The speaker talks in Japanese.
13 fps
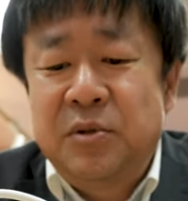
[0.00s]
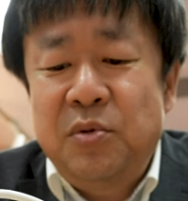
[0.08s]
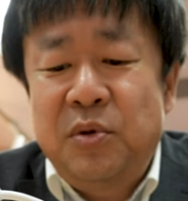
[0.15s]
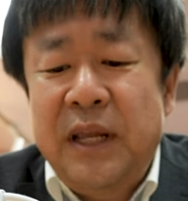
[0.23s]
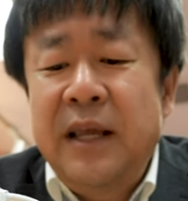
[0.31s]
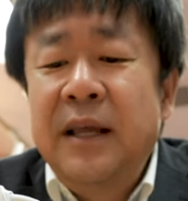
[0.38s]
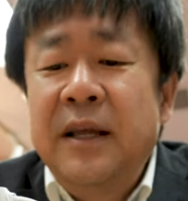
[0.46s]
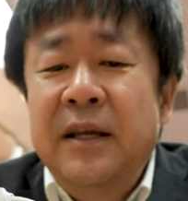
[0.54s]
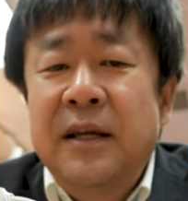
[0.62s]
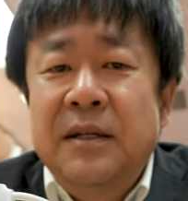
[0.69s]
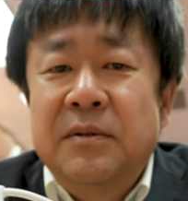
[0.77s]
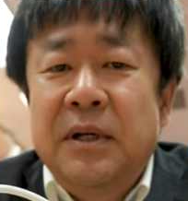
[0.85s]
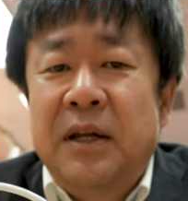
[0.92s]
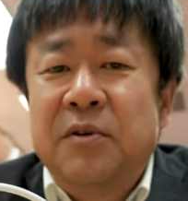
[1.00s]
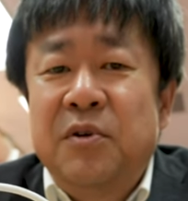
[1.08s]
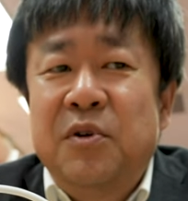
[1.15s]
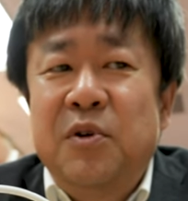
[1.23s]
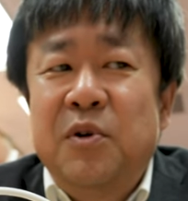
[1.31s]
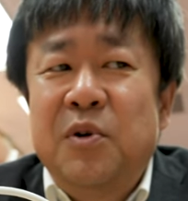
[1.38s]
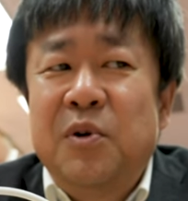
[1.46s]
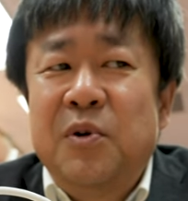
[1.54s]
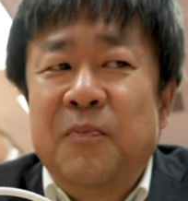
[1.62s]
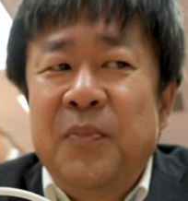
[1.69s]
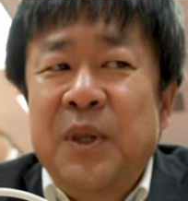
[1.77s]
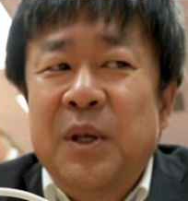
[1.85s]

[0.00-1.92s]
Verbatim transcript: とこれ、あのー、